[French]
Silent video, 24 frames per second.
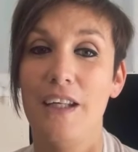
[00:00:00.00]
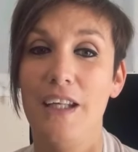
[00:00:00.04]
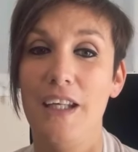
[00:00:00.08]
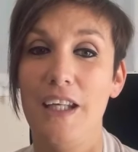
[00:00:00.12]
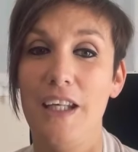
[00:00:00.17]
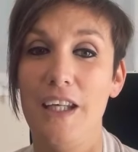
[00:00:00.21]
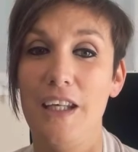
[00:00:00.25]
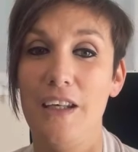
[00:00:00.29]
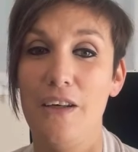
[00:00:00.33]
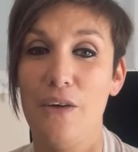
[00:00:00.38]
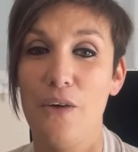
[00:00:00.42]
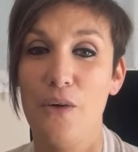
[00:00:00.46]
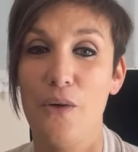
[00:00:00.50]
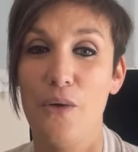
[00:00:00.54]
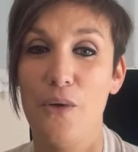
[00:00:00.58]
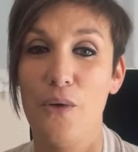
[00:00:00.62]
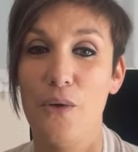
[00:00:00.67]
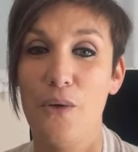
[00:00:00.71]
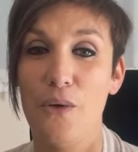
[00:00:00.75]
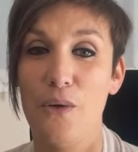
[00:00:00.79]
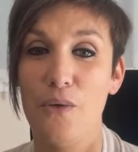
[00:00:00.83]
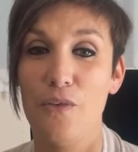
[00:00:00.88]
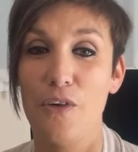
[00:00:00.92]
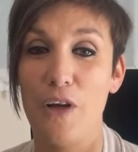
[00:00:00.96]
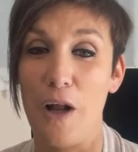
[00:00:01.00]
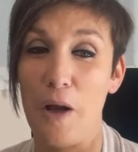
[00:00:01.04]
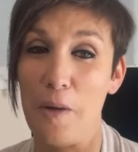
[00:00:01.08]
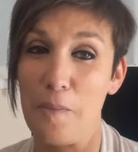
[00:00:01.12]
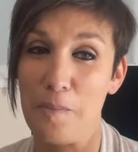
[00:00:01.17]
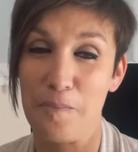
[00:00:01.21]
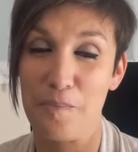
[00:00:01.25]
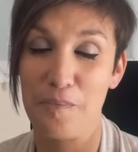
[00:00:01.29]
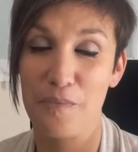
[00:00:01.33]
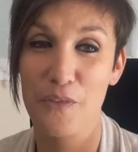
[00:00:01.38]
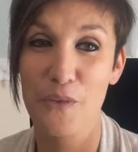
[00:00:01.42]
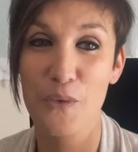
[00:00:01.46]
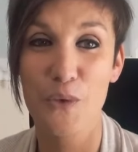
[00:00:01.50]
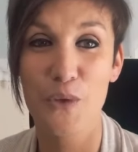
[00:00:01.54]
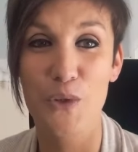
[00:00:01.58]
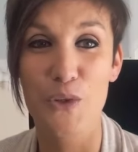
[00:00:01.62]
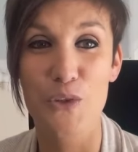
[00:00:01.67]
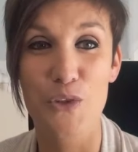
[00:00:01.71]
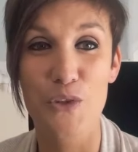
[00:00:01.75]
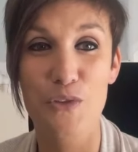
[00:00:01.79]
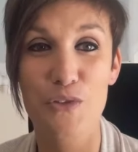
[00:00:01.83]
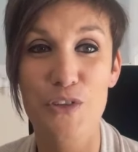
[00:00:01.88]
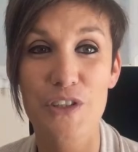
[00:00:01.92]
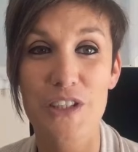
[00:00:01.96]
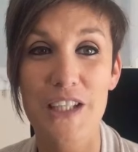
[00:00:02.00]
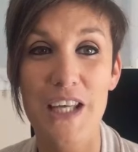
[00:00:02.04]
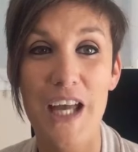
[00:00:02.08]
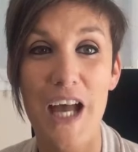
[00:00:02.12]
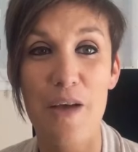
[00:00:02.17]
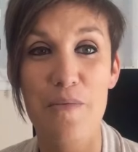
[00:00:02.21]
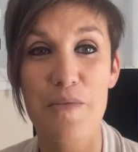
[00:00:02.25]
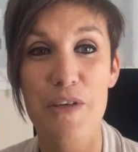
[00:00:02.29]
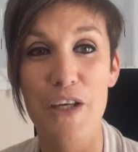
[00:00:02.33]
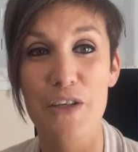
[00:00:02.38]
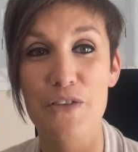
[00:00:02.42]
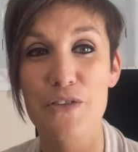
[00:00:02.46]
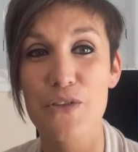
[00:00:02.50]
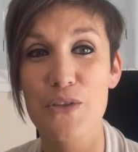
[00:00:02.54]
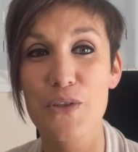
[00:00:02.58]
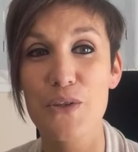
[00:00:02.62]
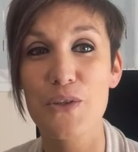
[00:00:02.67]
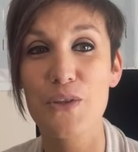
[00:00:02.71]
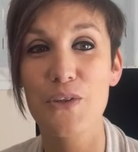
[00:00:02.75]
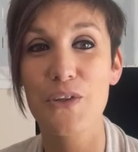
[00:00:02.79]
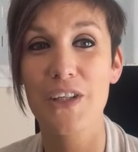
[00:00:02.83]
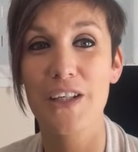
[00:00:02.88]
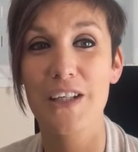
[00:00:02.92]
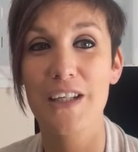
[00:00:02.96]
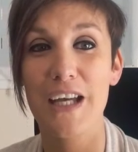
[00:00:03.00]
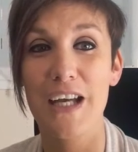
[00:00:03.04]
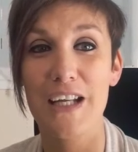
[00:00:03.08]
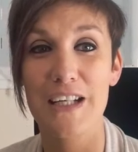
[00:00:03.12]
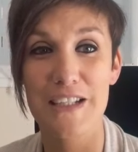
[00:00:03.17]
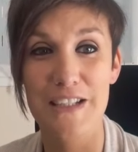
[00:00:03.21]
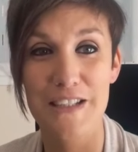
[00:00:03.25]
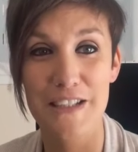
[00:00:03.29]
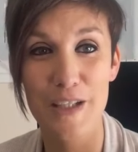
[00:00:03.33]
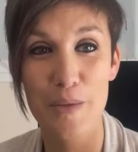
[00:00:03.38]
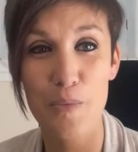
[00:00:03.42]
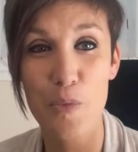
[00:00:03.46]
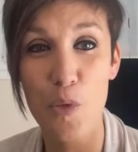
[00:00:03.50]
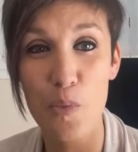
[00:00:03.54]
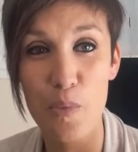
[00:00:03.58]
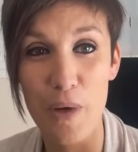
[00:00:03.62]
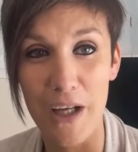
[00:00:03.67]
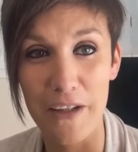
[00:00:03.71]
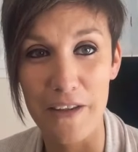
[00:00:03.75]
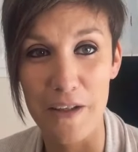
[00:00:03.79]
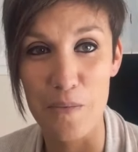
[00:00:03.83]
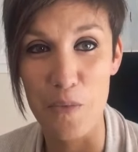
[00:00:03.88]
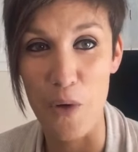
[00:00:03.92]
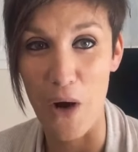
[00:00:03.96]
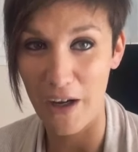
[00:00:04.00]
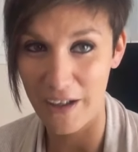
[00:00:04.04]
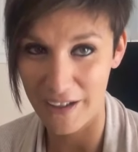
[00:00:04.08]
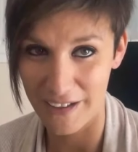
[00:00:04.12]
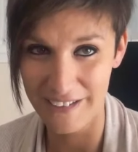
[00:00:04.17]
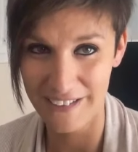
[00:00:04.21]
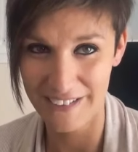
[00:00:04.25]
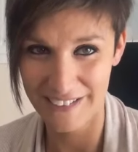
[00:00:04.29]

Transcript: Et euh, voilà. Donc euh, je vous dis à bientôt et allez-y, bon partez moi